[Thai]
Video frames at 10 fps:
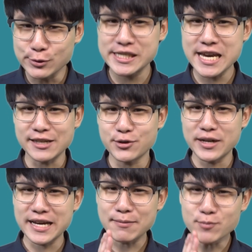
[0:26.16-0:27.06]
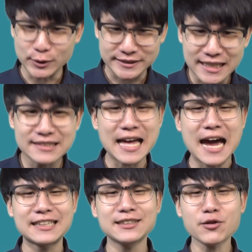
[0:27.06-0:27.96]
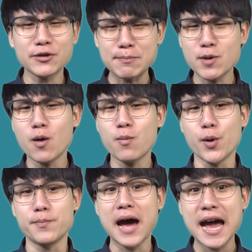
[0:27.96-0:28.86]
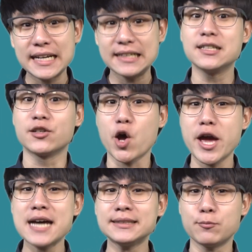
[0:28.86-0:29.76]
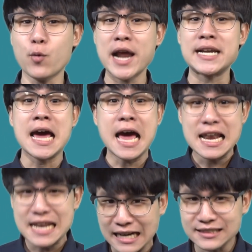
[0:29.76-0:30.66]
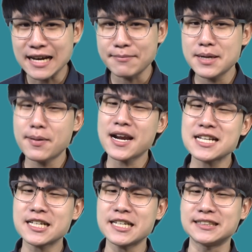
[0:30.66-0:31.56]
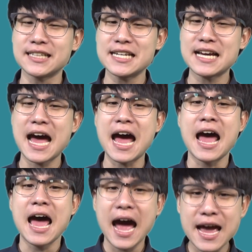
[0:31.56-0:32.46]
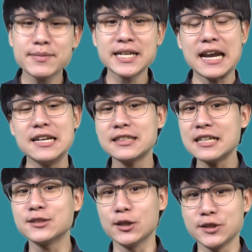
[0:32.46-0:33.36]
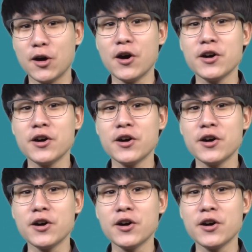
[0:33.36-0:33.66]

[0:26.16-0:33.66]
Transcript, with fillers: ฉิวเฉียดอยู่ในกำหนดเส้นตายที่ต้องรับรองผลภายในหนึ่งร้อยห้าสิบวันหลังจากมีพระราชกฤษฎีกาให้มีการเลือกตั้งสส